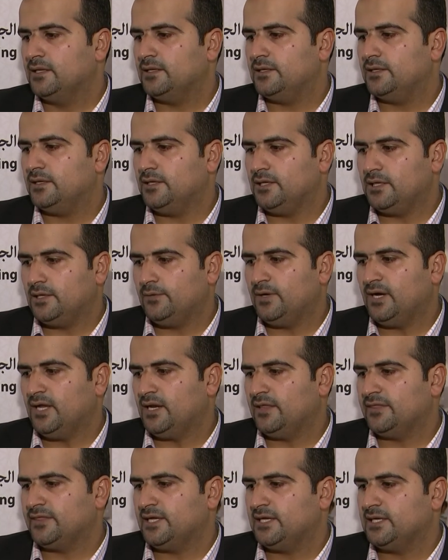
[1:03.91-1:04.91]
آه، علاوة
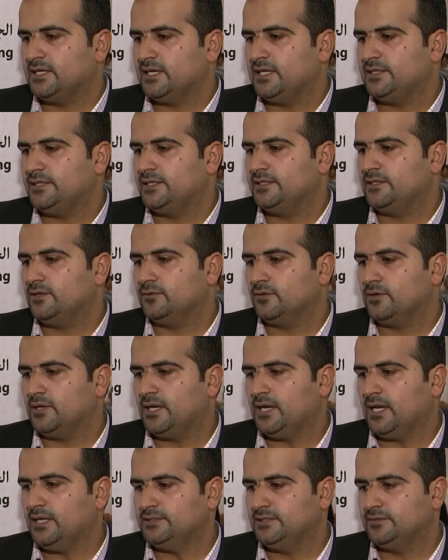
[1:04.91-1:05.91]
على ذلك لدينا
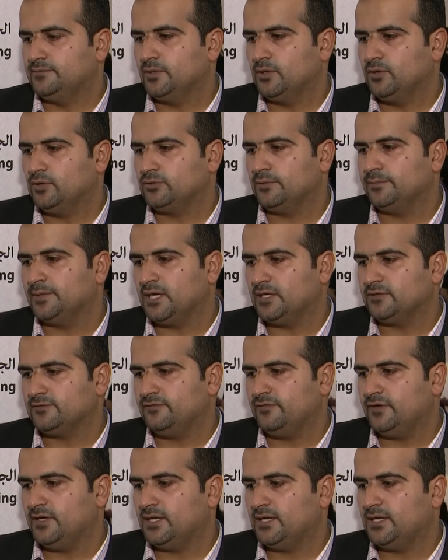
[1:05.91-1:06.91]
العديد من كتب
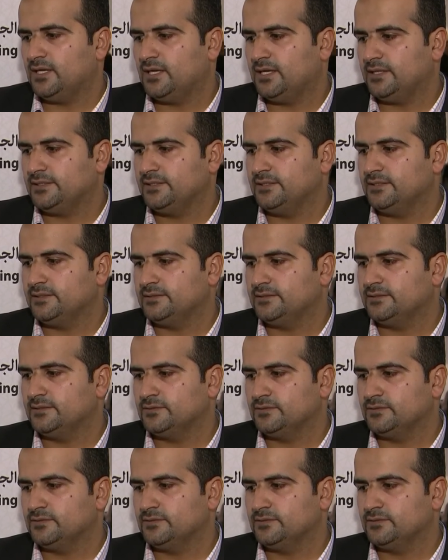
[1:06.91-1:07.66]
الأطفال التي